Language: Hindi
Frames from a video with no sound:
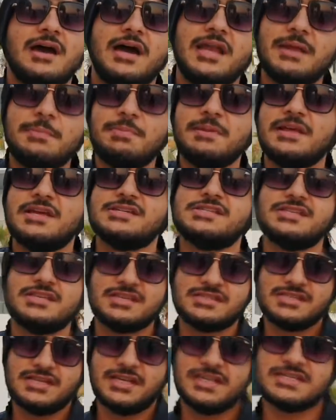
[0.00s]
हर
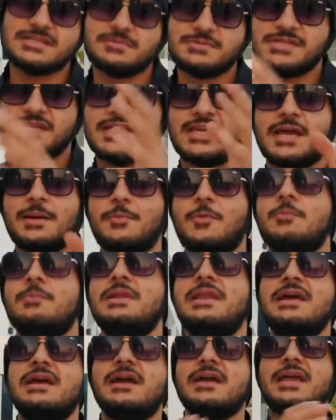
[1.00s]
एप्लीकेशन की सेटिंग्स में जाएंगे आपको
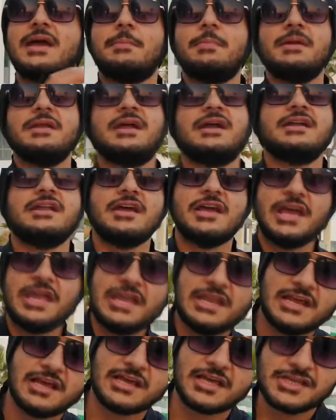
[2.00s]
मिलेगा कि आपकी डाटा
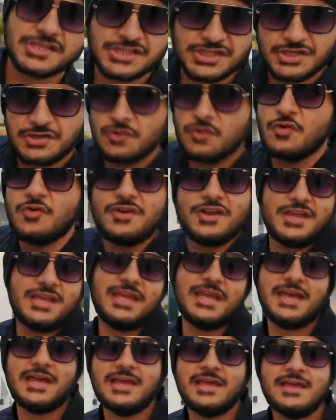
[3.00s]
कहीं ना कहीं शेयर हो
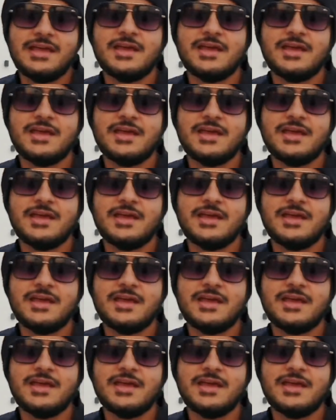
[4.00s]
रही है